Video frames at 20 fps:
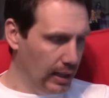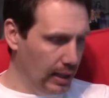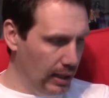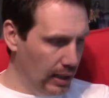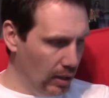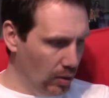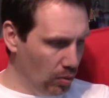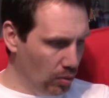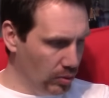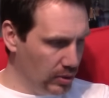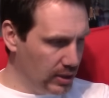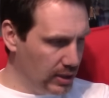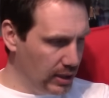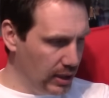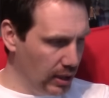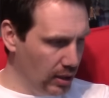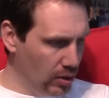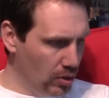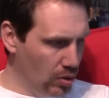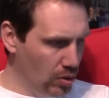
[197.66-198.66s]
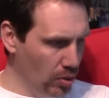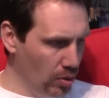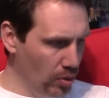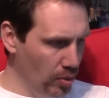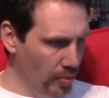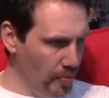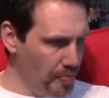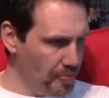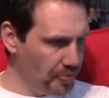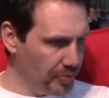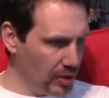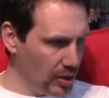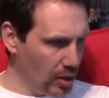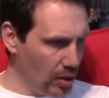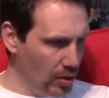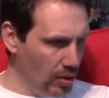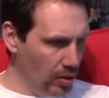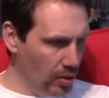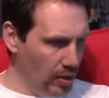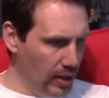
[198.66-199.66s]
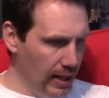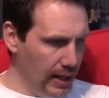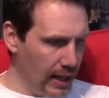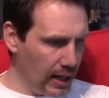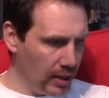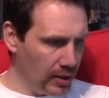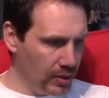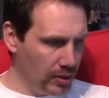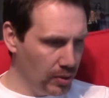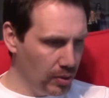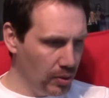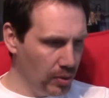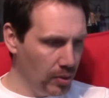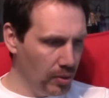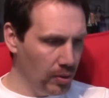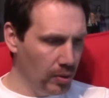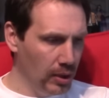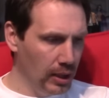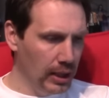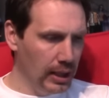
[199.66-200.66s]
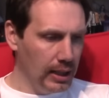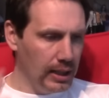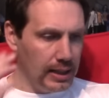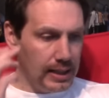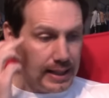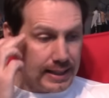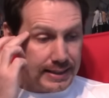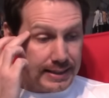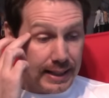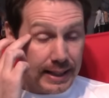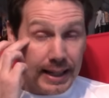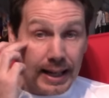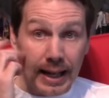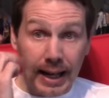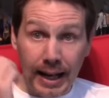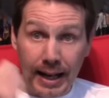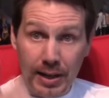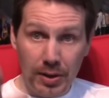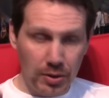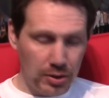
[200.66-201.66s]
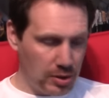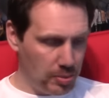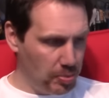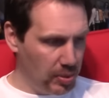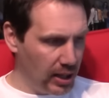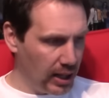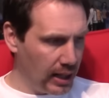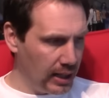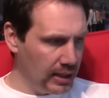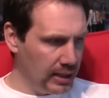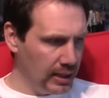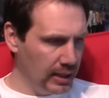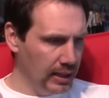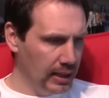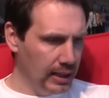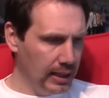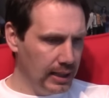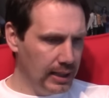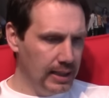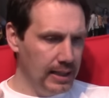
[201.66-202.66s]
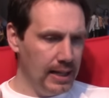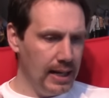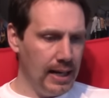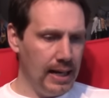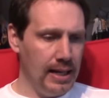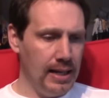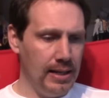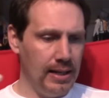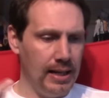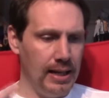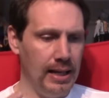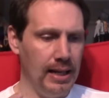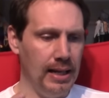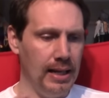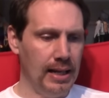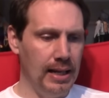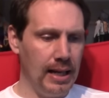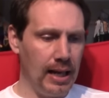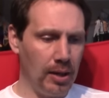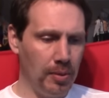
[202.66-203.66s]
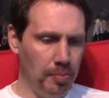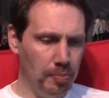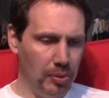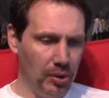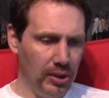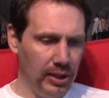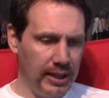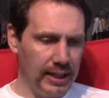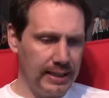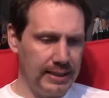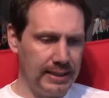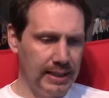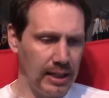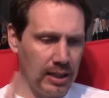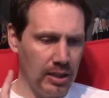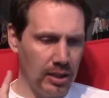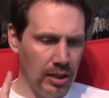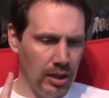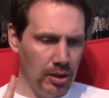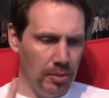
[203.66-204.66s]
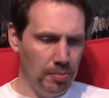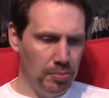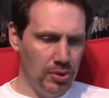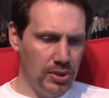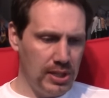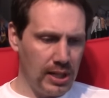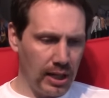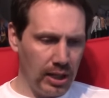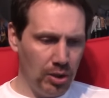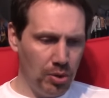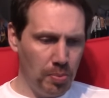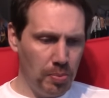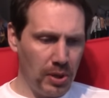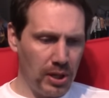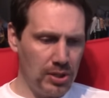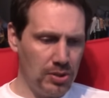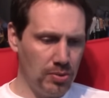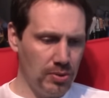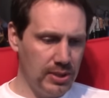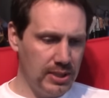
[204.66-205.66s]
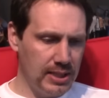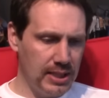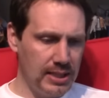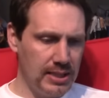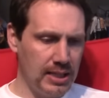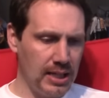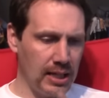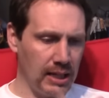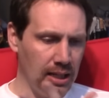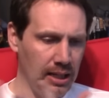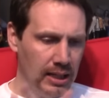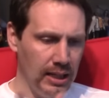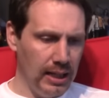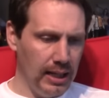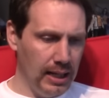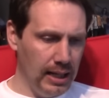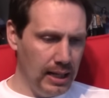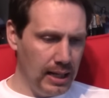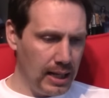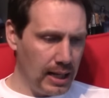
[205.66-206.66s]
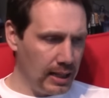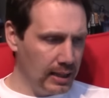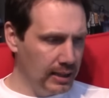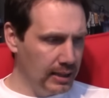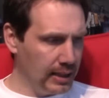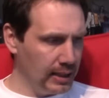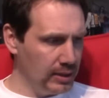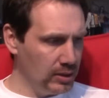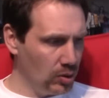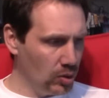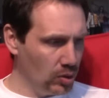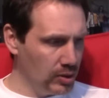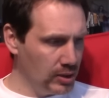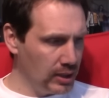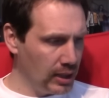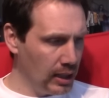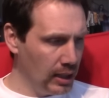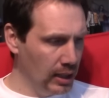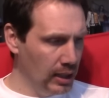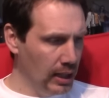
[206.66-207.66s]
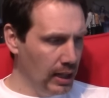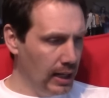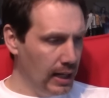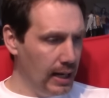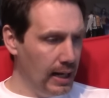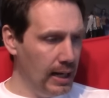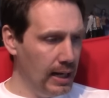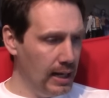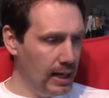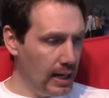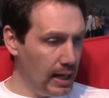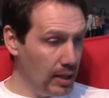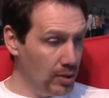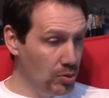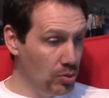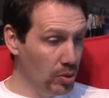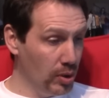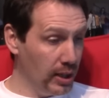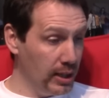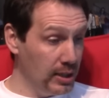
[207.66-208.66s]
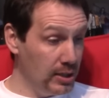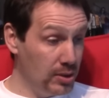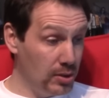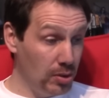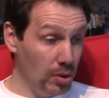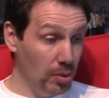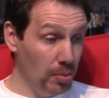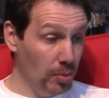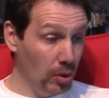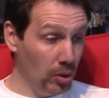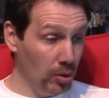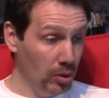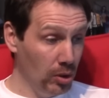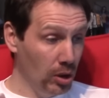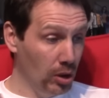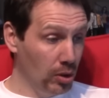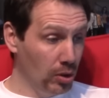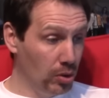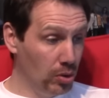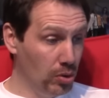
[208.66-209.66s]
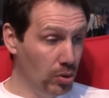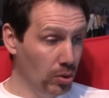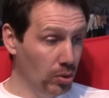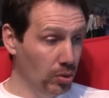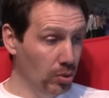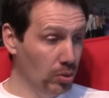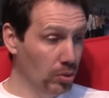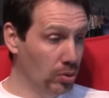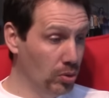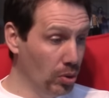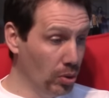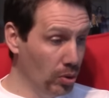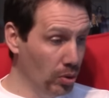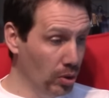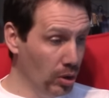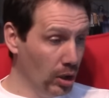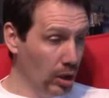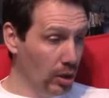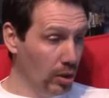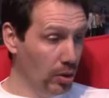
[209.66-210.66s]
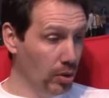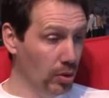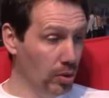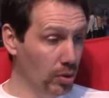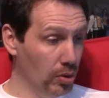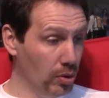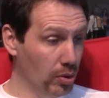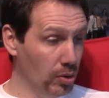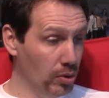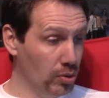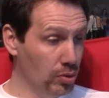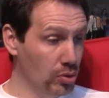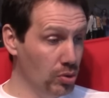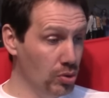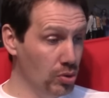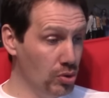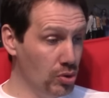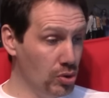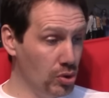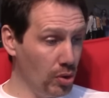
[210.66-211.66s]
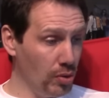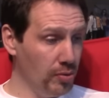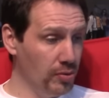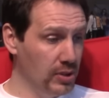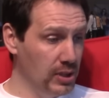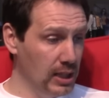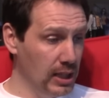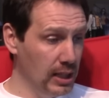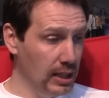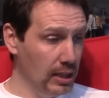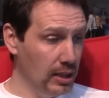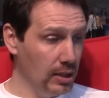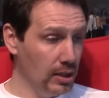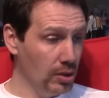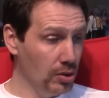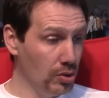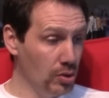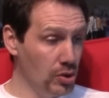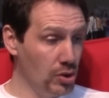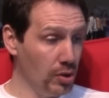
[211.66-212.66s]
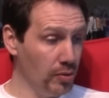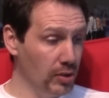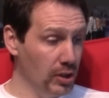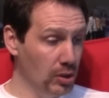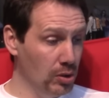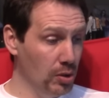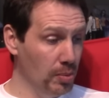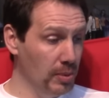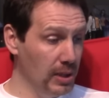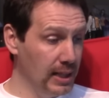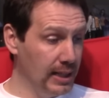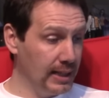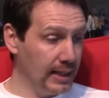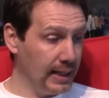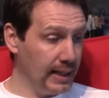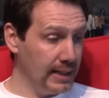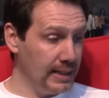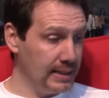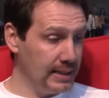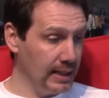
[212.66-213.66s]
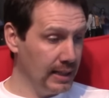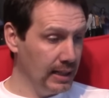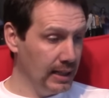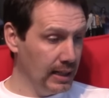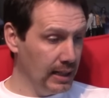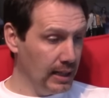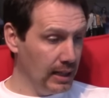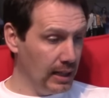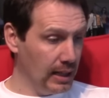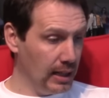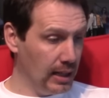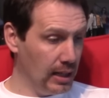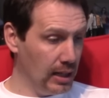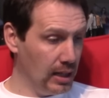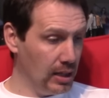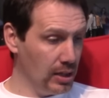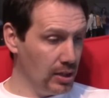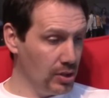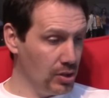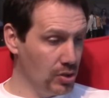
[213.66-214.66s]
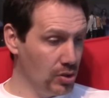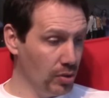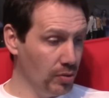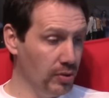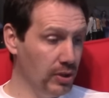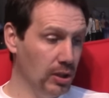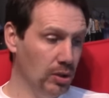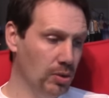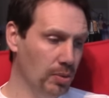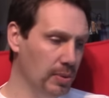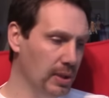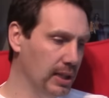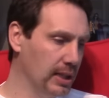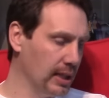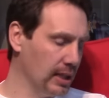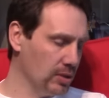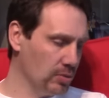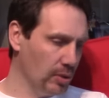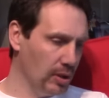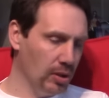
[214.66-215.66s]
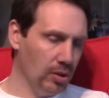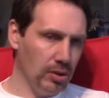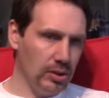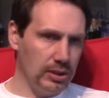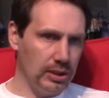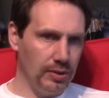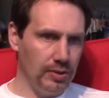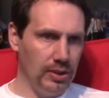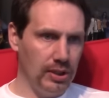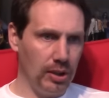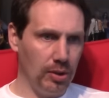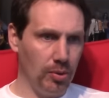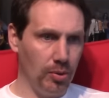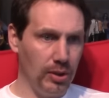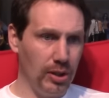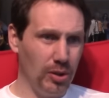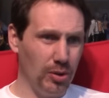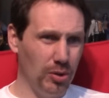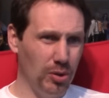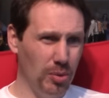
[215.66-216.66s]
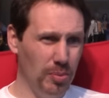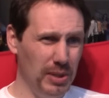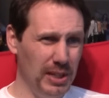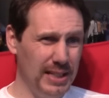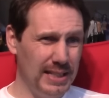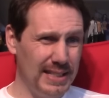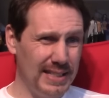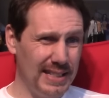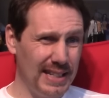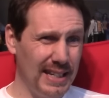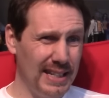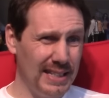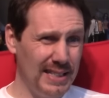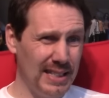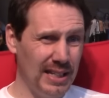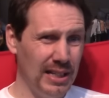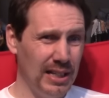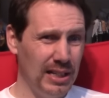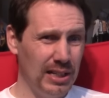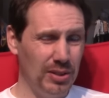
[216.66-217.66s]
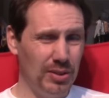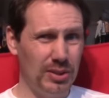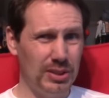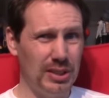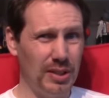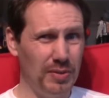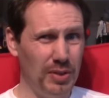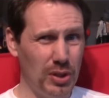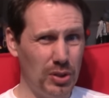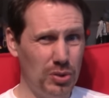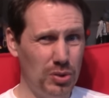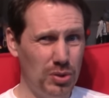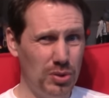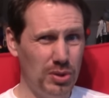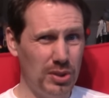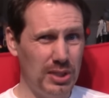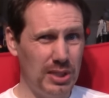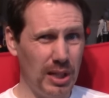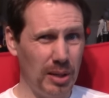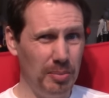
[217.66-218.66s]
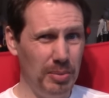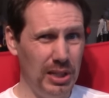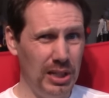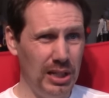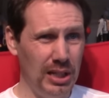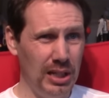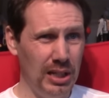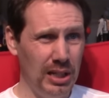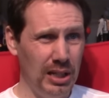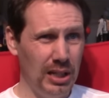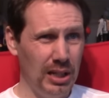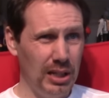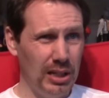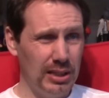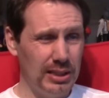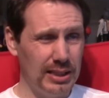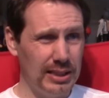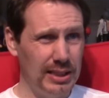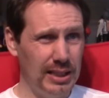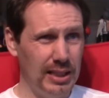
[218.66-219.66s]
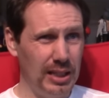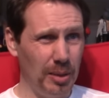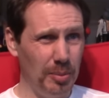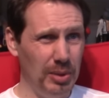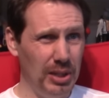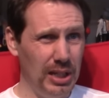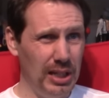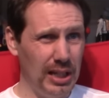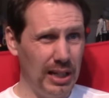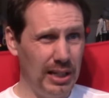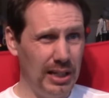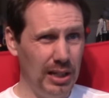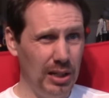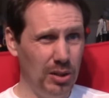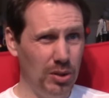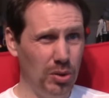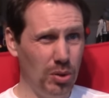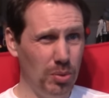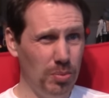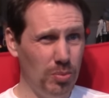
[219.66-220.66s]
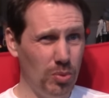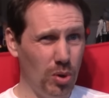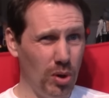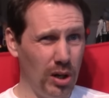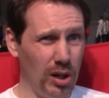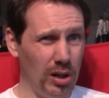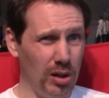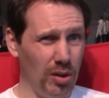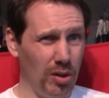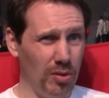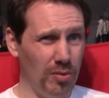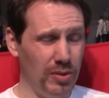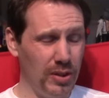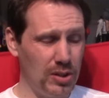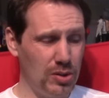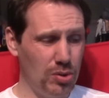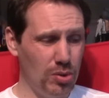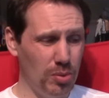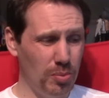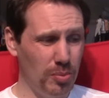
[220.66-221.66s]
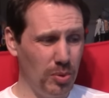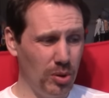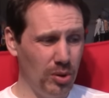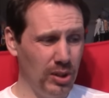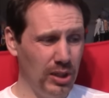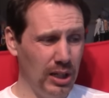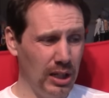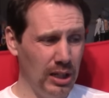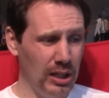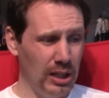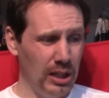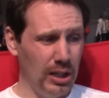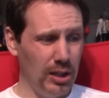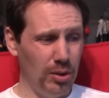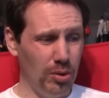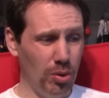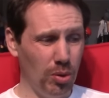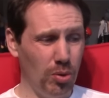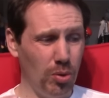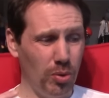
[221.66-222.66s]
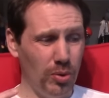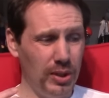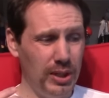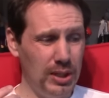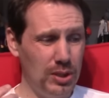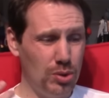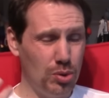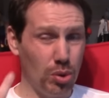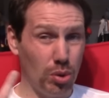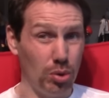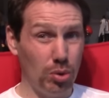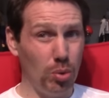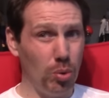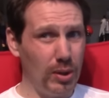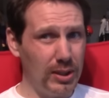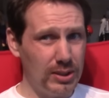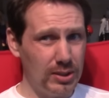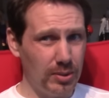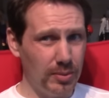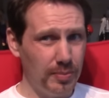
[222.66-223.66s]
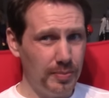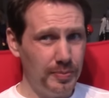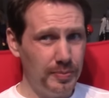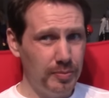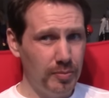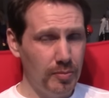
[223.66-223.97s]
Et on sait que euh, l'arc, euh, la saga Alliance Pirate, qui elle est l'arc Punk Hazard, plus la récupération de César et l'arc Dressrosa, elle a duré seulement que de, euh, du janvier, de janvier 2013 à janvier 2015. Ouais, non, ça veut dire qu'on est en 2016, que ça vient juste de se terminer. Ça s'est terminé il y a quelques mois en version manga, donc on est sur 3 ans.